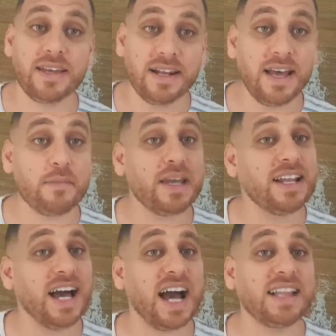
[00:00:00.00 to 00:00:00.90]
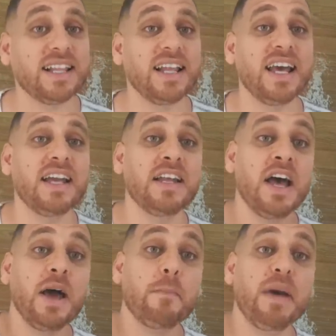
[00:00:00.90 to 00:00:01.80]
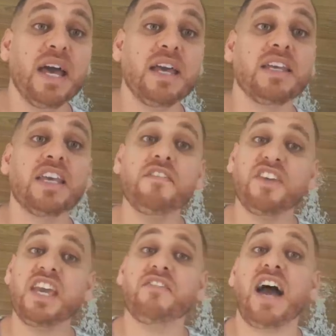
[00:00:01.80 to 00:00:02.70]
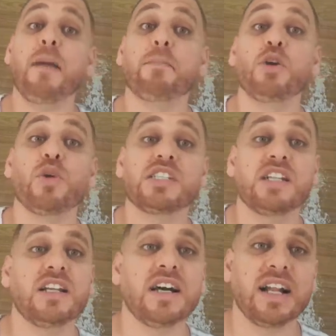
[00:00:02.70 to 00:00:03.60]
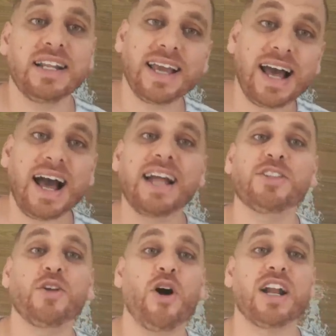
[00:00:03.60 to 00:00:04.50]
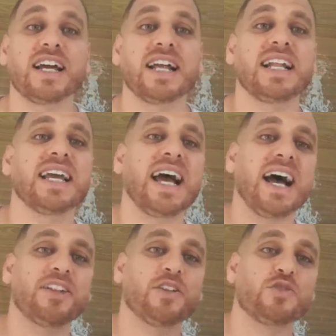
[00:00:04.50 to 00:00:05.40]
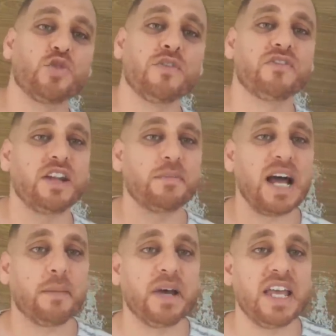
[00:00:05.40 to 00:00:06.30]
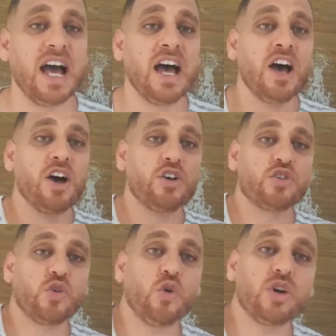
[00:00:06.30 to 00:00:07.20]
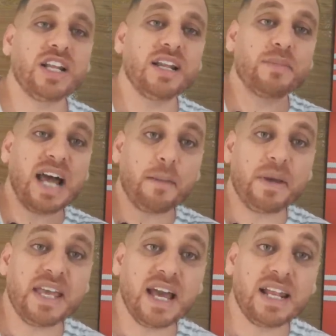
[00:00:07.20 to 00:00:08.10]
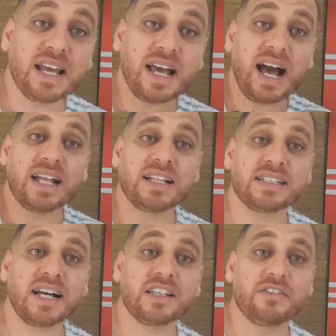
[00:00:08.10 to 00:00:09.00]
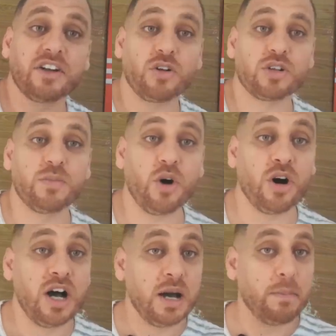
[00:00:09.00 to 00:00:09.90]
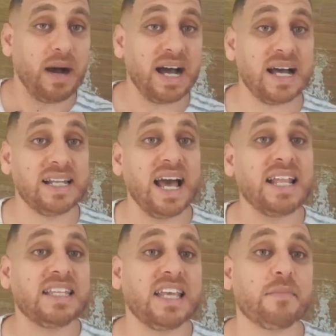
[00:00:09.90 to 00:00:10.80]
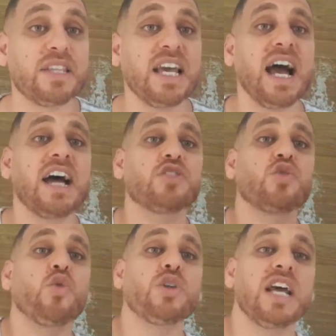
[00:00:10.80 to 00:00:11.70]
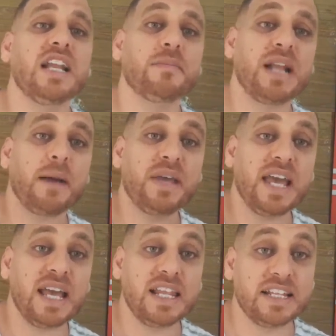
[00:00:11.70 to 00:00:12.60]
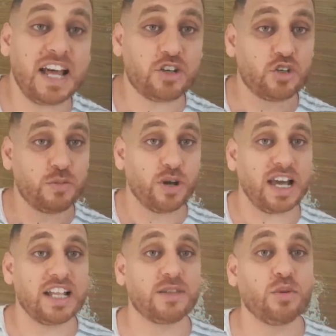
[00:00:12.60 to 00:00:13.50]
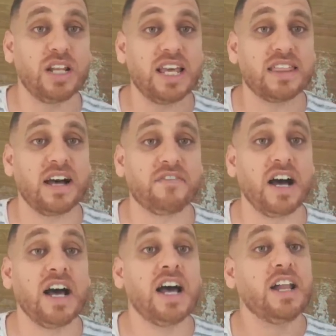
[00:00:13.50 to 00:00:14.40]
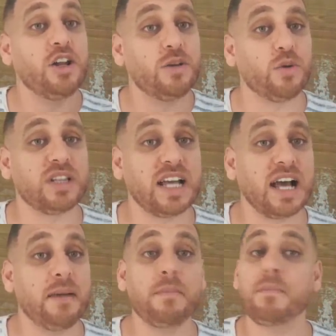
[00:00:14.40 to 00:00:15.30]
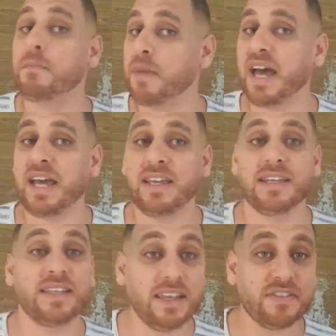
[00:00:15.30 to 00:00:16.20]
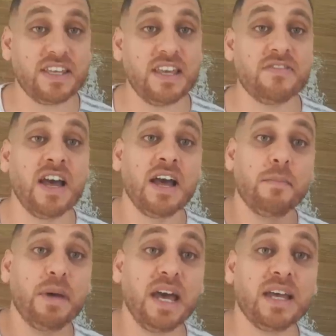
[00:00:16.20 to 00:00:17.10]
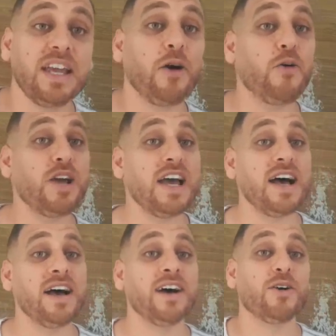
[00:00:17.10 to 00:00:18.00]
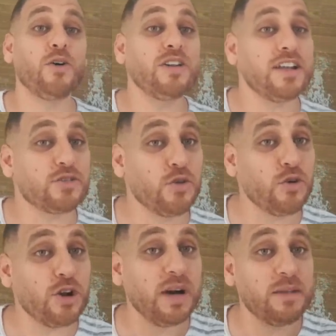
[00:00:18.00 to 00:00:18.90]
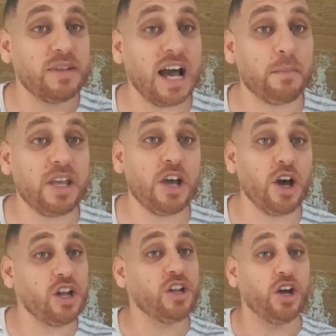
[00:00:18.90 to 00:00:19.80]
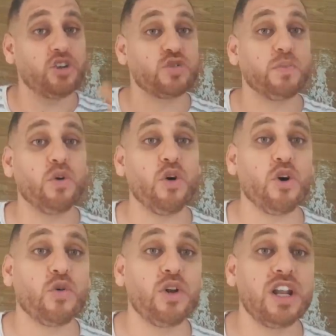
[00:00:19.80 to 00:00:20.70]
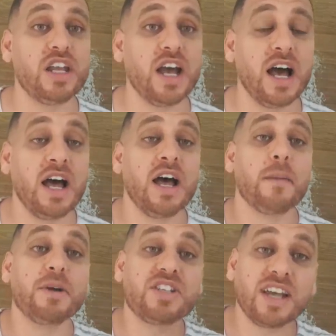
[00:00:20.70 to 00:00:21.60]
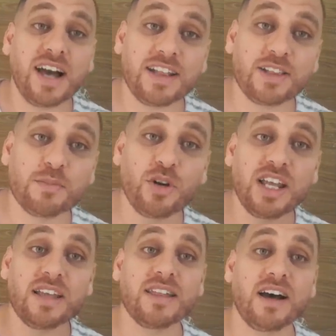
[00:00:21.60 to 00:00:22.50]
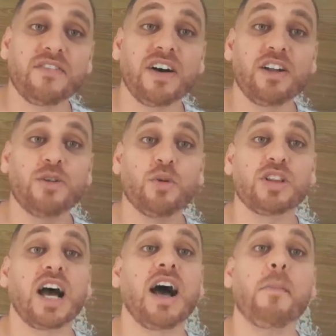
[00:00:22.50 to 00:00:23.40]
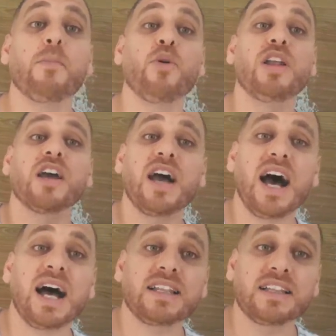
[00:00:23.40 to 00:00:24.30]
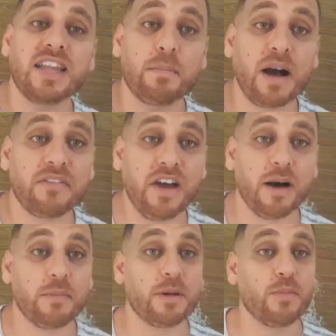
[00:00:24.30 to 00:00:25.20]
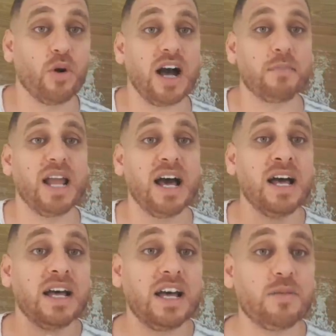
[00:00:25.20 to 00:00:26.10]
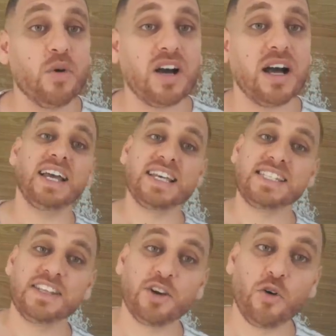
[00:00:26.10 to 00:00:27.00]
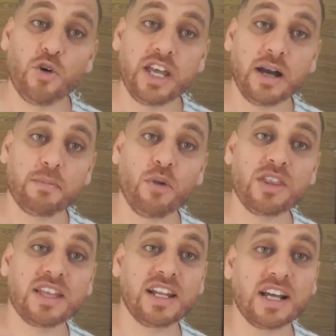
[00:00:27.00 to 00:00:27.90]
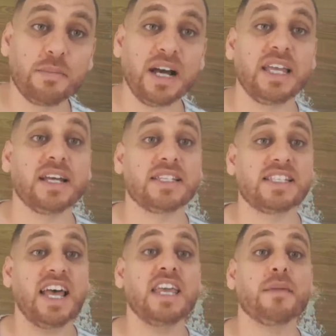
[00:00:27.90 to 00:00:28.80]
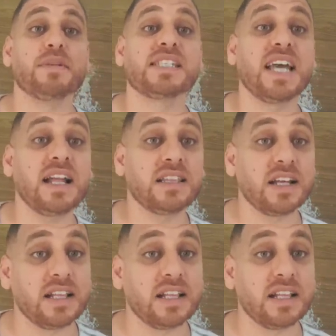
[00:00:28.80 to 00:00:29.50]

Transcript: كلام الى حد الان به كيف كيف حب يوصل لنا راني قاعد نحرك راني قاعد نشوف في الملاعبيه شكون الملاعبيه اللي قاعده تعطي في روندمون مع الانديه نتاعها شكون الملاعبيه اللي نجموا يقدموا الاضافه للمنتخب به كيف كيف به يا خويا قلنا شكون هما الملاعبيه اللي عجبوك واللي باش يقدموا الاضافه للمنتخب واللي قاعد تتبع فيهم من مقابله المقارنة يا سيدي خويا منذر الكبير سيب اسكندر